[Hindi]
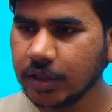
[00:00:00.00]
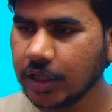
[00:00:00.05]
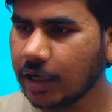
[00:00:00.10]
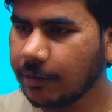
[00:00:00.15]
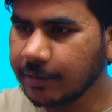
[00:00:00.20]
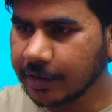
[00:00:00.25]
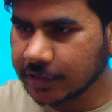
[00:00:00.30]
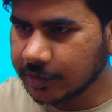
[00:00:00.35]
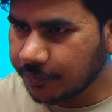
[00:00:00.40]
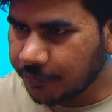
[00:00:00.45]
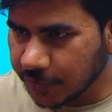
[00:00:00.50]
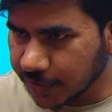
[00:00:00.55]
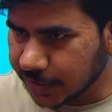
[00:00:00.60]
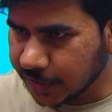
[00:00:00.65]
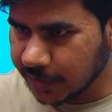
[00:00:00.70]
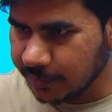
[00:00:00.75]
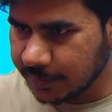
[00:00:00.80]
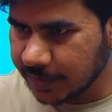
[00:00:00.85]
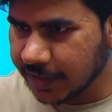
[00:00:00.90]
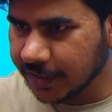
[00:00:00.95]
अब एकदम फिट
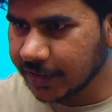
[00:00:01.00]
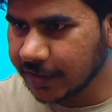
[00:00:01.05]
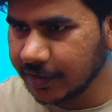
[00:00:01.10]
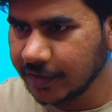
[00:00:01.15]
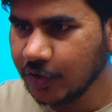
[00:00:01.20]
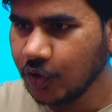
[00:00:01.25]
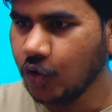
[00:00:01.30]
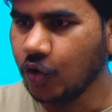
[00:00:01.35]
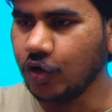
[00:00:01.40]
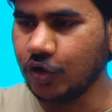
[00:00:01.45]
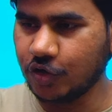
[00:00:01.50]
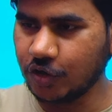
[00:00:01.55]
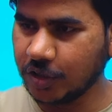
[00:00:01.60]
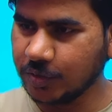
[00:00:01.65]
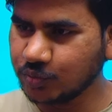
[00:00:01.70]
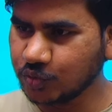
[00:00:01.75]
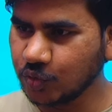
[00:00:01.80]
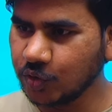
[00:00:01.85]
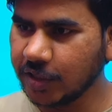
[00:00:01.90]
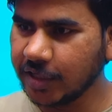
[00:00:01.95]
नहीं मिलेंगे
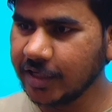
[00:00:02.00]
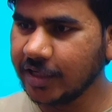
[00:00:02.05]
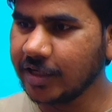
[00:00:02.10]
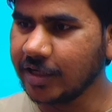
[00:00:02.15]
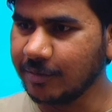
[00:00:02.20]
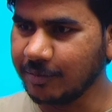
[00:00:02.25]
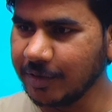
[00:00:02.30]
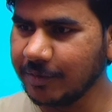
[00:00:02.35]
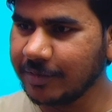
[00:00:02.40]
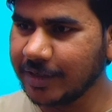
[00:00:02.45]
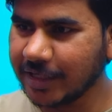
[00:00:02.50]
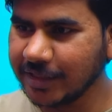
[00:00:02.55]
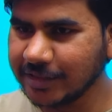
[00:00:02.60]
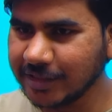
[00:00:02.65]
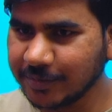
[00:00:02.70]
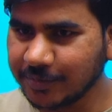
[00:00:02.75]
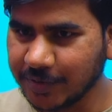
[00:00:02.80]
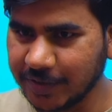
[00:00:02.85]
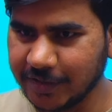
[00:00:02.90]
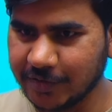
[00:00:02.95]
ड्रॉप शोल्डर है हमने बना
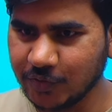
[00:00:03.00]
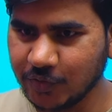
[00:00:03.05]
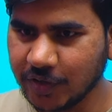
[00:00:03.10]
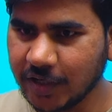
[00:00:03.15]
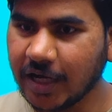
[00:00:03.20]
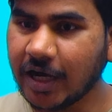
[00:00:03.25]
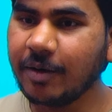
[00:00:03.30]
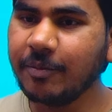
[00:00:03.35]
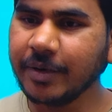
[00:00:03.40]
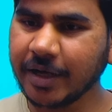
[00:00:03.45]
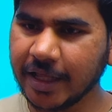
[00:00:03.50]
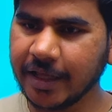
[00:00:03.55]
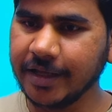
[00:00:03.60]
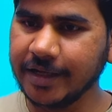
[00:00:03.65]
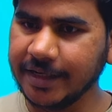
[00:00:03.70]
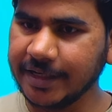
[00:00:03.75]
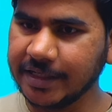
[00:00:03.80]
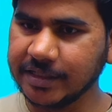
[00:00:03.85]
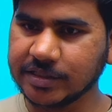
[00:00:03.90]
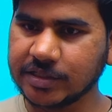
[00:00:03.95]
दिया फिट हम नए
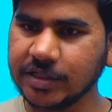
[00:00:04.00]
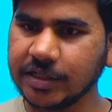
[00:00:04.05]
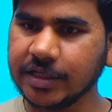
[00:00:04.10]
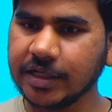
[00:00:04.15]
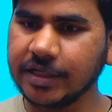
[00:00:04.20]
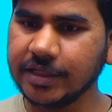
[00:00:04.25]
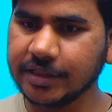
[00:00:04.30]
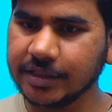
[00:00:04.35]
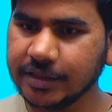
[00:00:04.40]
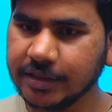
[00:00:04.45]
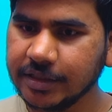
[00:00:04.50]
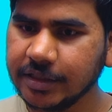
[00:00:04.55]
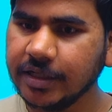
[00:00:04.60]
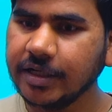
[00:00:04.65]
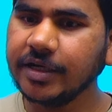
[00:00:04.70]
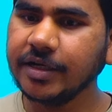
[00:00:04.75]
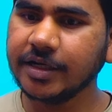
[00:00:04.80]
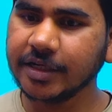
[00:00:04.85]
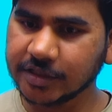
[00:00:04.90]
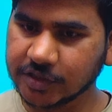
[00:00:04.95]
इंडस्ट्री के लिए
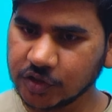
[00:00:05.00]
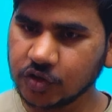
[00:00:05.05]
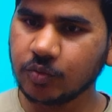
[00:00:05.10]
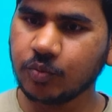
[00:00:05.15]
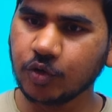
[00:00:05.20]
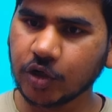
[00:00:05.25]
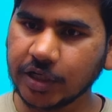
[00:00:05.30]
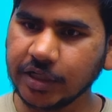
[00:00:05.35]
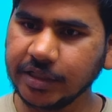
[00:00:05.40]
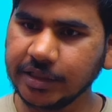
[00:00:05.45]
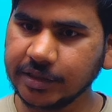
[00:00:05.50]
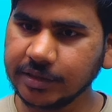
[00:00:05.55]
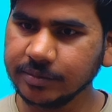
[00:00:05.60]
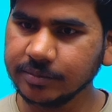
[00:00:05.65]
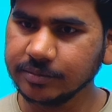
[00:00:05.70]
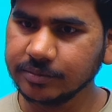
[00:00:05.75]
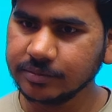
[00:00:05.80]
इंडस्ट्री तो पुरानी है